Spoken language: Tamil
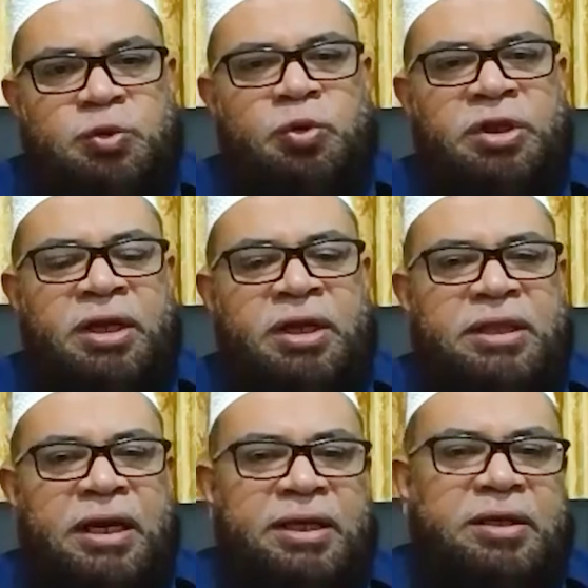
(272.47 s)
சூரியன்
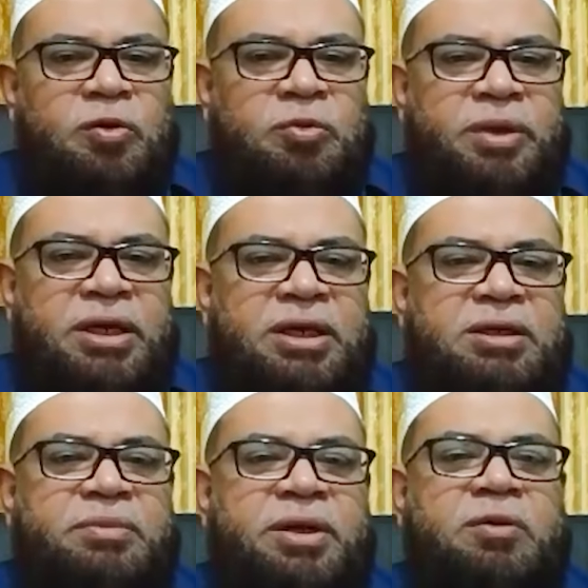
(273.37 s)
தலைக்கு ஒரு
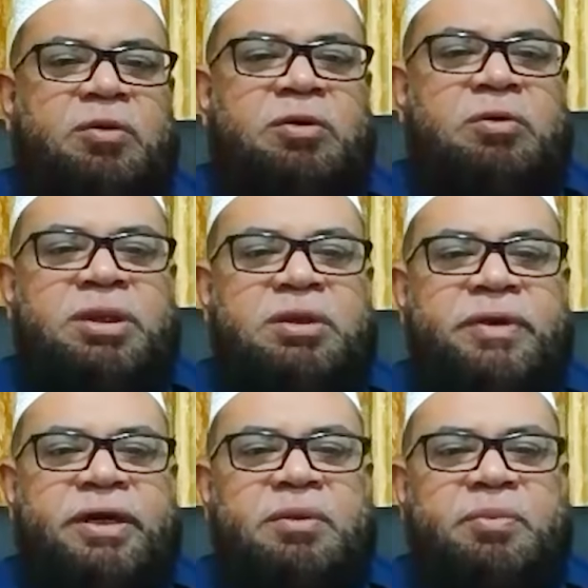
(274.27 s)
மைலுக்கு மேல் கொண்டு வந்து
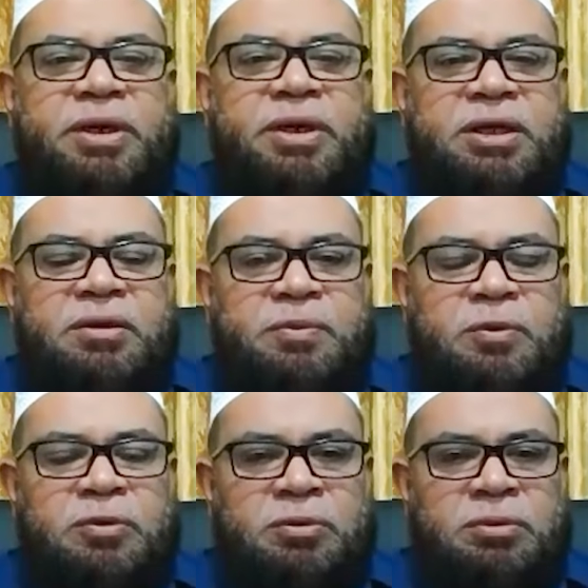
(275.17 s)
வைக்கப்படுகிற
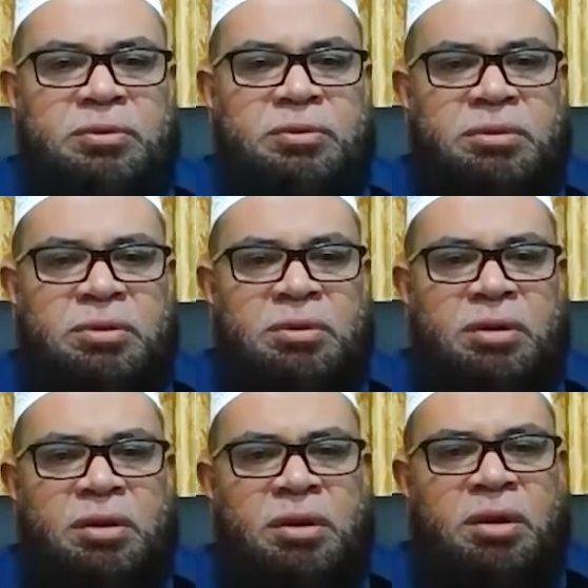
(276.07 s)
போது
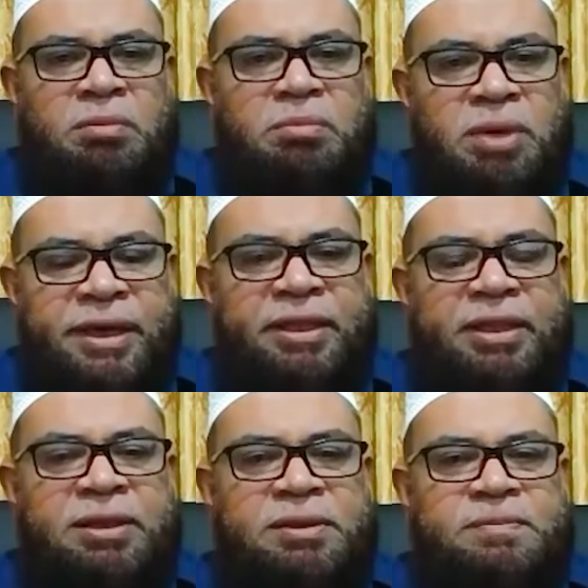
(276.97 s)

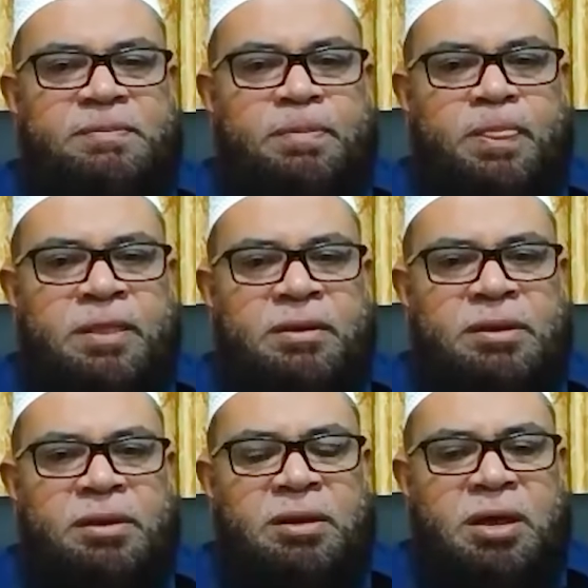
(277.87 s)
மனிதன்
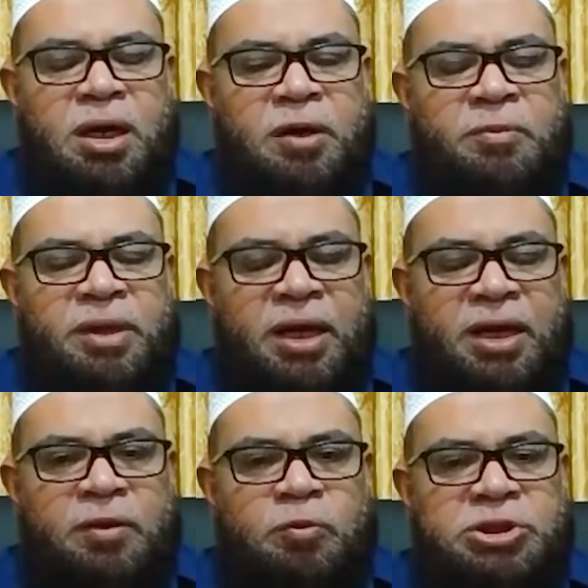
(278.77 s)

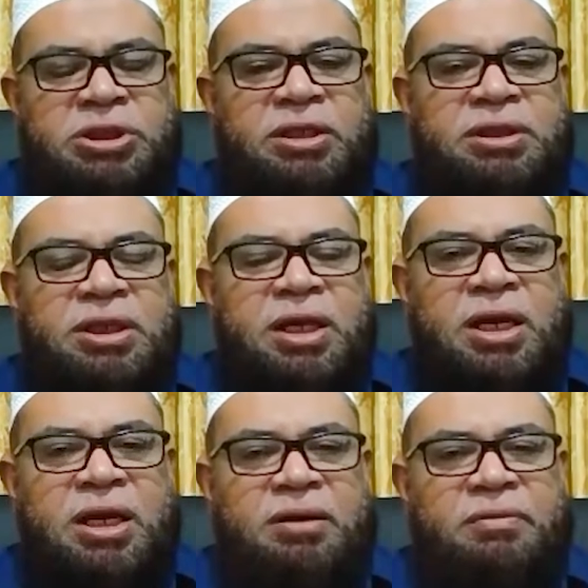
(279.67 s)
கடுமையான
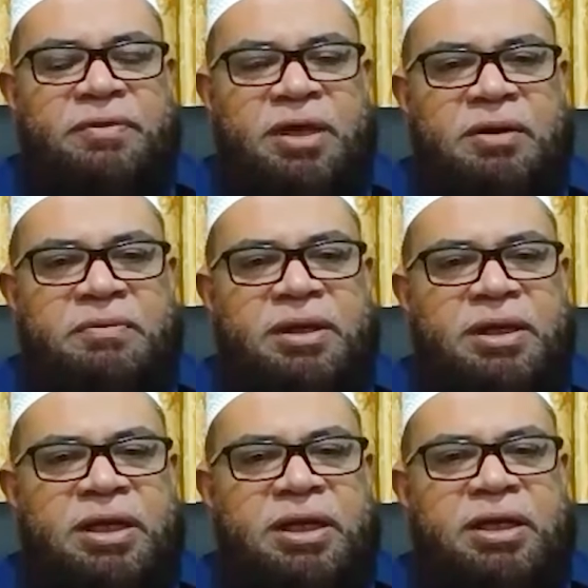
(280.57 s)
உஷ்ணத்தினால்
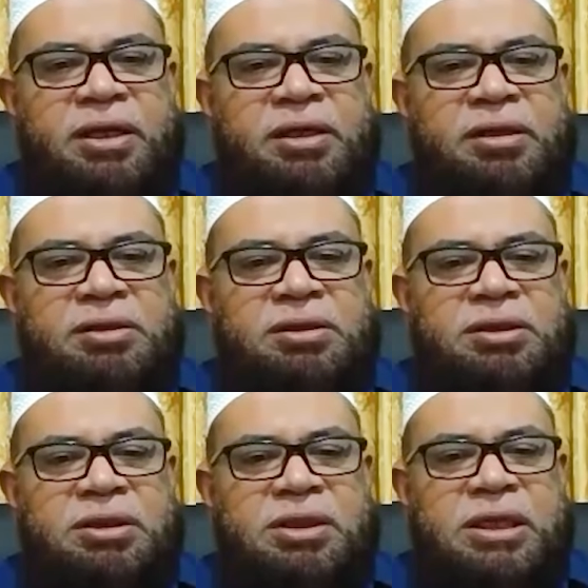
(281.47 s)
வியர்வையிலே
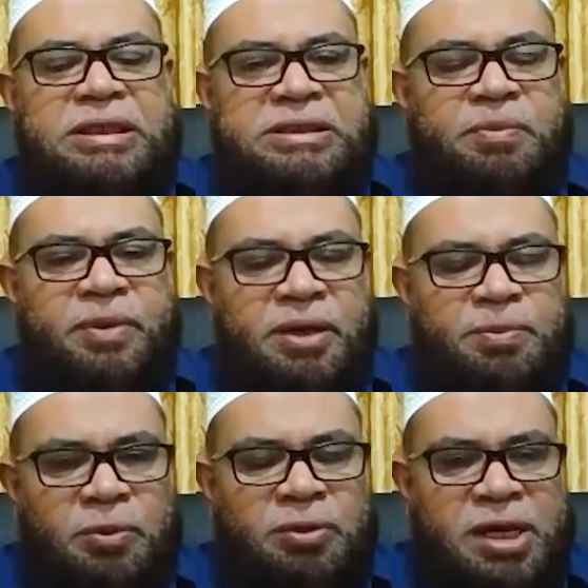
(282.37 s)
கஷ்டப்பட
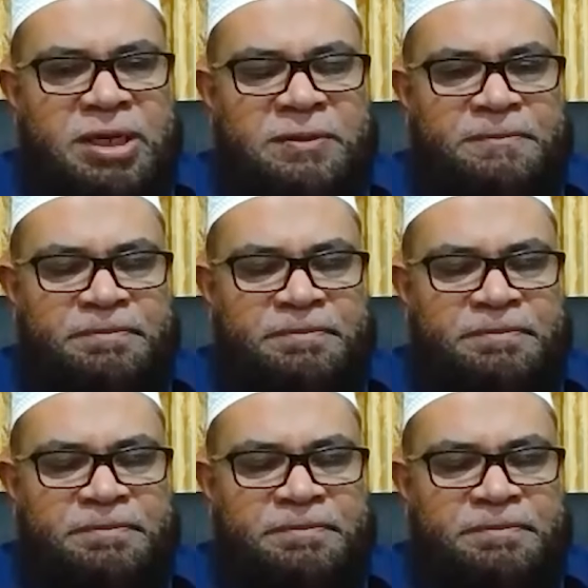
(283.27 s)
போகிறான்